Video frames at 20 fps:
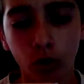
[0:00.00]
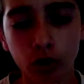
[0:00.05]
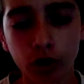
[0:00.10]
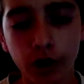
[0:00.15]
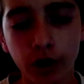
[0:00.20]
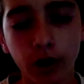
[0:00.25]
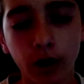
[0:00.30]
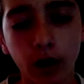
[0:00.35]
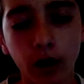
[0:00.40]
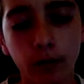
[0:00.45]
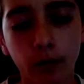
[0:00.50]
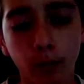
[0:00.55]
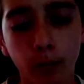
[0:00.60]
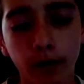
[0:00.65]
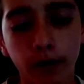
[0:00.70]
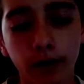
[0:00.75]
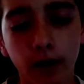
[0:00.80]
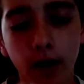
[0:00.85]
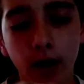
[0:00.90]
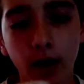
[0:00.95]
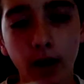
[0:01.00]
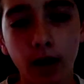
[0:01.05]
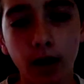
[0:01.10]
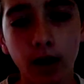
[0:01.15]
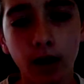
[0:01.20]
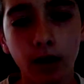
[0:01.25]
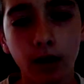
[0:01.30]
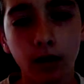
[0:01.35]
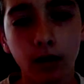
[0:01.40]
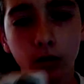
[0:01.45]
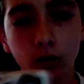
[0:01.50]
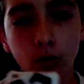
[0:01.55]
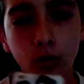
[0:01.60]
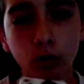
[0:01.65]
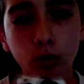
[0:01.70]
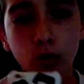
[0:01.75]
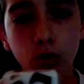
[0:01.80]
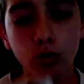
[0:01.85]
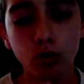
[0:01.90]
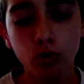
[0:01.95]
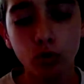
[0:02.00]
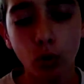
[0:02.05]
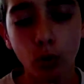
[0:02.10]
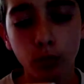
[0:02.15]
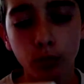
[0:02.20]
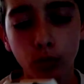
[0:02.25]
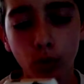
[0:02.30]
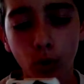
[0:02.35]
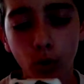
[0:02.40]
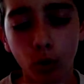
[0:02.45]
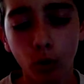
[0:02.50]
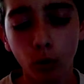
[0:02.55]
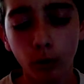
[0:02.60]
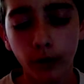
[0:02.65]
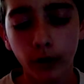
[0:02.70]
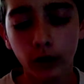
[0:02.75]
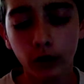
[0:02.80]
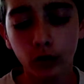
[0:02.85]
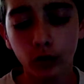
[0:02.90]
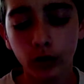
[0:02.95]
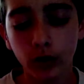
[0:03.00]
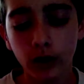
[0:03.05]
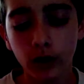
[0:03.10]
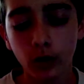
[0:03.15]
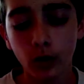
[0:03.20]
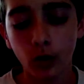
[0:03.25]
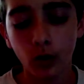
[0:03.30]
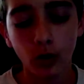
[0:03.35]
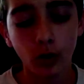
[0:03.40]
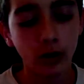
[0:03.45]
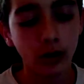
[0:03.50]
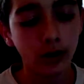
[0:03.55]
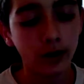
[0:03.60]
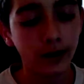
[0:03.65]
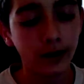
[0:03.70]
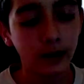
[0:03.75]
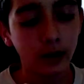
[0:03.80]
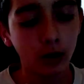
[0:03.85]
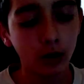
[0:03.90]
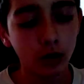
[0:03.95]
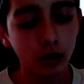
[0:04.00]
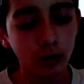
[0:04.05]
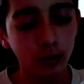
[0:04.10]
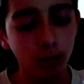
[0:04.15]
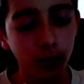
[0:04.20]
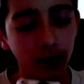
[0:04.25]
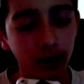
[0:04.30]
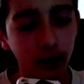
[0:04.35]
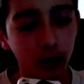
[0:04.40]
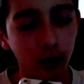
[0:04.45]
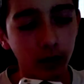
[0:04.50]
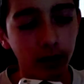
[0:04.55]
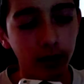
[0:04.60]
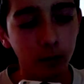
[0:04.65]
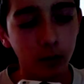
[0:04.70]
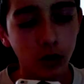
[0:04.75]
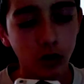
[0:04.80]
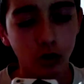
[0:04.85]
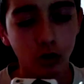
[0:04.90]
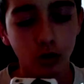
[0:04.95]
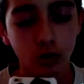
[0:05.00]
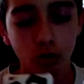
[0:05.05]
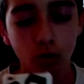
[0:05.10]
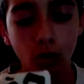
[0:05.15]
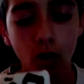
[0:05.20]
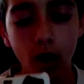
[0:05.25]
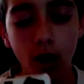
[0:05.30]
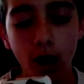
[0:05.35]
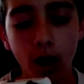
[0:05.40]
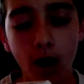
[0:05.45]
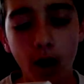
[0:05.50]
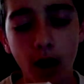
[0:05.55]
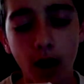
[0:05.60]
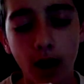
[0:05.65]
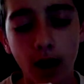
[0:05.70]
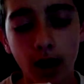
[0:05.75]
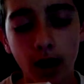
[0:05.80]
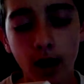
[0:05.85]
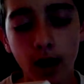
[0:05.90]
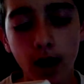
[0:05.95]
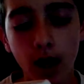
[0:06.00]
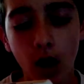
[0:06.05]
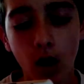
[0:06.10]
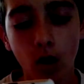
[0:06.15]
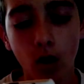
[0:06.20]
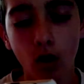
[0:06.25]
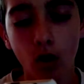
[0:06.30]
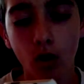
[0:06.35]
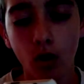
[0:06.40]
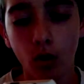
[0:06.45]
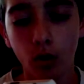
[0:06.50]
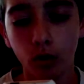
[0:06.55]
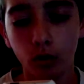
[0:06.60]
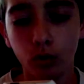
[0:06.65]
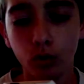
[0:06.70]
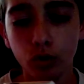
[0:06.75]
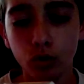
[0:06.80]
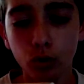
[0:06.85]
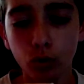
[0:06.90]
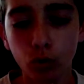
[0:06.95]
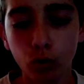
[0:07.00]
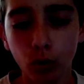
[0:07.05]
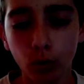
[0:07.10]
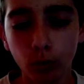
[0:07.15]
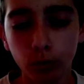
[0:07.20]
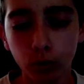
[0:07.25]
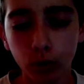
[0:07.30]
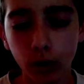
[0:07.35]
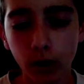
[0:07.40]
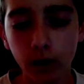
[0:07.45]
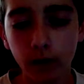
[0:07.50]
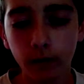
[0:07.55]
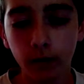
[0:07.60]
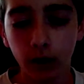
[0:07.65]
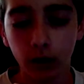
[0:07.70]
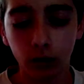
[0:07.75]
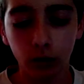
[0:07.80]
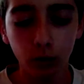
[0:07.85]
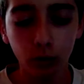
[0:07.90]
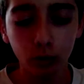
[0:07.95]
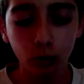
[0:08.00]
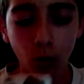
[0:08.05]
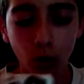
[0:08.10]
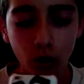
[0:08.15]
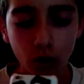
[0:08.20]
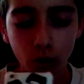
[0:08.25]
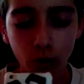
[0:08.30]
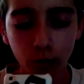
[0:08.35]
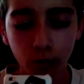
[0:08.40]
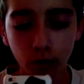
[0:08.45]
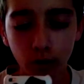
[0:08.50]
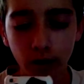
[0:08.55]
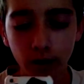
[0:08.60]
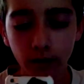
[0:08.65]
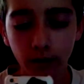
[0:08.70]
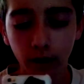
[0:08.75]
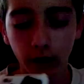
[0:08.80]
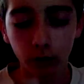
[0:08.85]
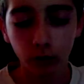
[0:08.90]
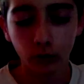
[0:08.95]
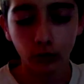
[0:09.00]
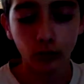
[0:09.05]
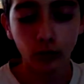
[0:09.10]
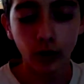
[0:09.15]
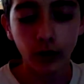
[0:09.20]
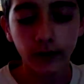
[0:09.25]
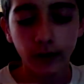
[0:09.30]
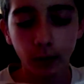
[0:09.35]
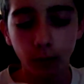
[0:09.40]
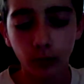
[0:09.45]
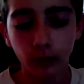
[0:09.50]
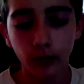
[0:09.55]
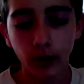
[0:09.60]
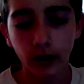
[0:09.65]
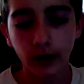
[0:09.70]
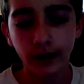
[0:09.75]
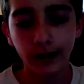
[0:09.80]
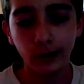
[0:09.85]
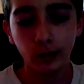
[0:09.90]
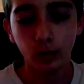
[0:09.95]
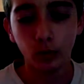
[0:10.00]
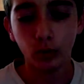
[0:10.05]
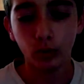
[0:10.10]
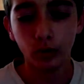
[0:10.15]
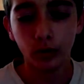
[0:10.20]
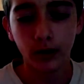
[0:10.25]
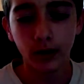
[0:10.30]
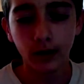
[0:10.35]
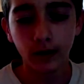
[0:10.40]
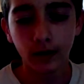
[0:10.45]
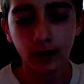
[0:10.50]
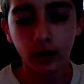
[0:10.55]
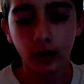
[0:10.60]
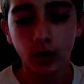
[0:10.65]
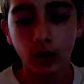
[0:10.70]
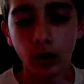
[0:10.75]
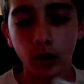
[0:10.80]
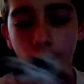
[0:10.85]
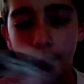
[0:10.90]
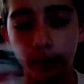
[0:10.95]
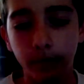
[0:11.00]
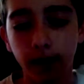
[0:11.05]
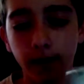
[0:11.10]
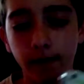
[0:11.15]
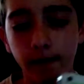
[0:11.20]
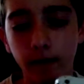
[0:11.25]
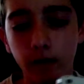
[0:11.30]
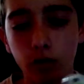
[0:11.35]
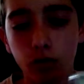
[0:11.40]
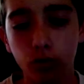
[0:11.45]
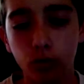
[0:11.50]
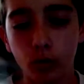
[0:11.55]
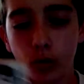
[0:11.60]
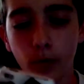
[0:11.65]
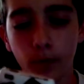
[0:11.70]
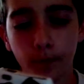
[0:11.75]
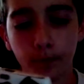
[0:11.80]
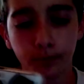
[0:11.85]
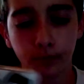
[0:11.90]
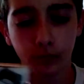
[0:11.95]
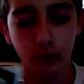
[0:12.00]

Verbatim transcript: Donc en général, ils vont mettre 1 ou 2 jours pour confectionner les coques, mettre les images dessus. Et 2 jours pour les livrer, 2 ou 3 jours pour les livrer. Donc vous voyez, ça peut varier de 4 à peut-être 6 jours